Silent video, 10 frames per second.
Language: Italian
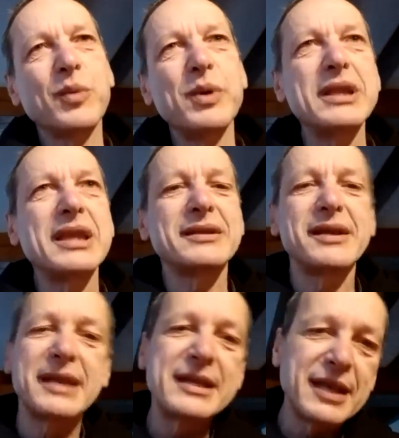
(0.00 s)
quindi si
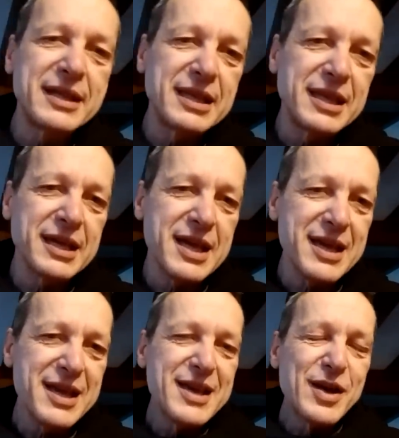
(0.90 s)
sente dire